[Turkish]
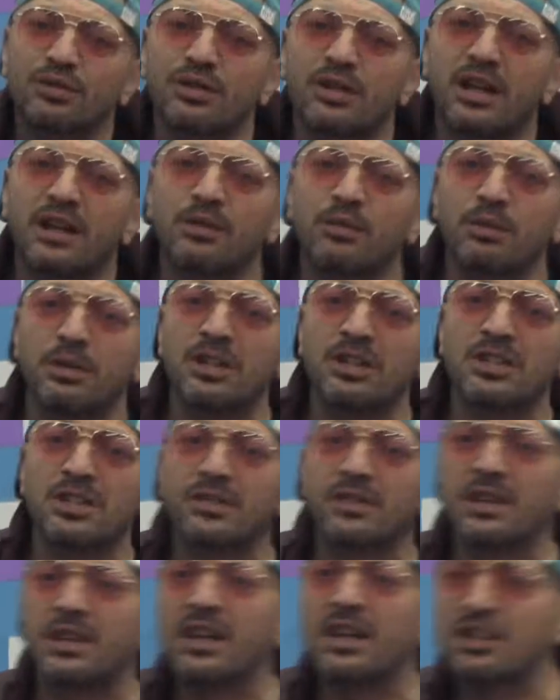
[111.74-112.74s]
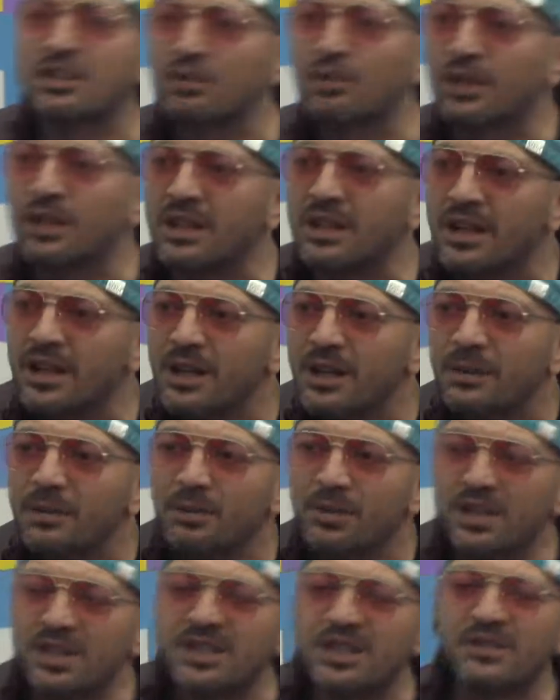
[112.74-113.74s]
yani. Birinci sınıfta lazım olan
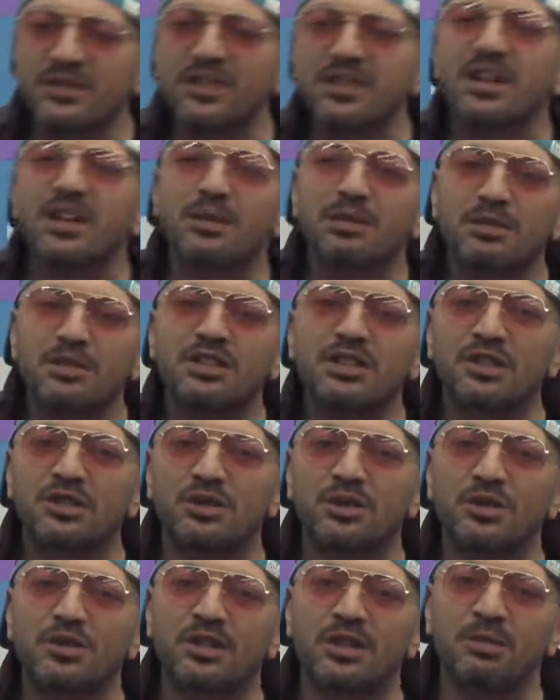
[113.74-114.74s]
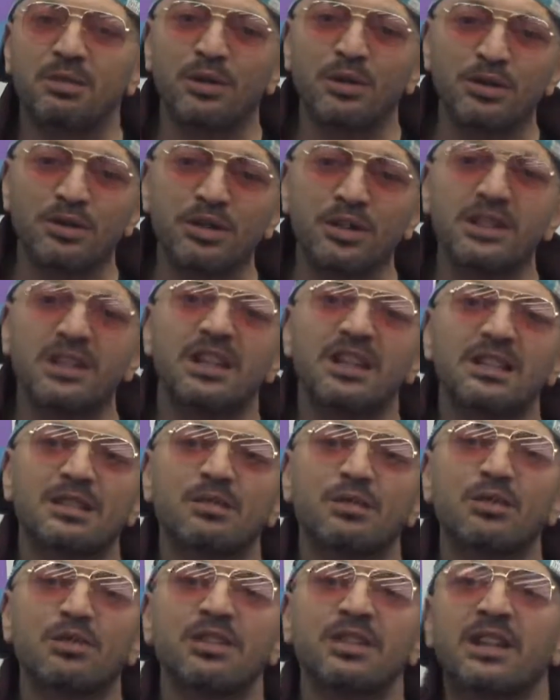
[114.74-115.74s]
birinci sınıfta kalmayacak çünkü sana. Biliyorsun ki lazım
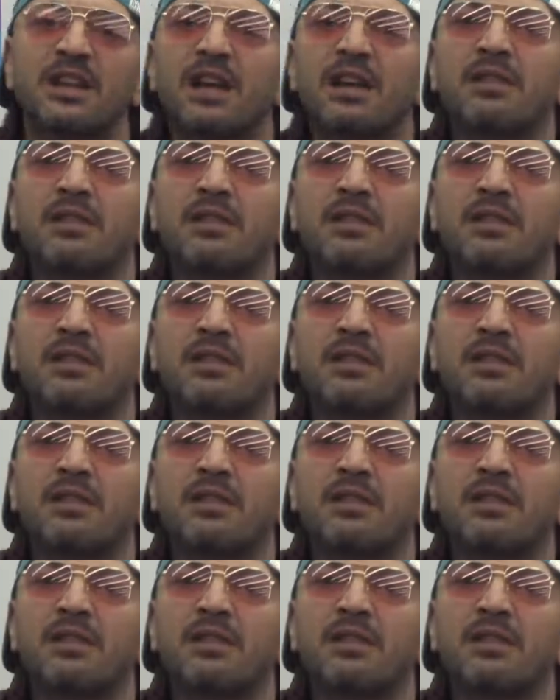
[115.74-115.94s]
olacağı yer